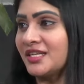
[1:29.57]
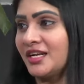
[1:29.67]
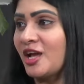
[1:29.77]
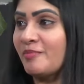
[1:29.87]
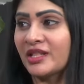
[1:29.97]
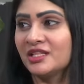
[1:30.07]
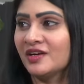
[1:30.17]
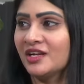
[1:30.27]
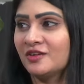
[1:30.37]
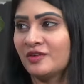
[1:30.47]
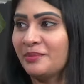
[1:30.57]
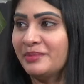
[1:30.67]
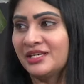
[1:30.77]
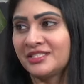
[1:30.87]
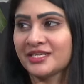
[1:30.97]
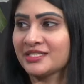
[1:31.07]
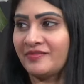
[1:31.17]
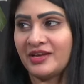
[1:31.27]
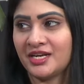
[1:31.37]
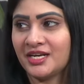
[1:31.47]
జనరల్గా పెద్దవాళ్ళకి కూడా మిల్క్ షేక్స్
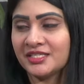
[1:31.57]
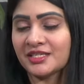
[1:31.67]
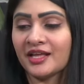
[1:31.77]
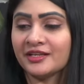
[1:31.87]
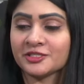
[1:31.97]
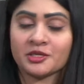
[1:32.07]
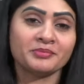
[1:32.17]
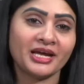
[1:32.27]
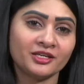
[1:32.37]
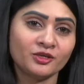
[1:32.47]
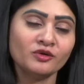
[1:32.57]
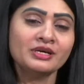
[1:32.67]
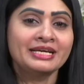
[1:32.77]
ఇవన్నీ అంటే చాలా ఇష్టం దట్టు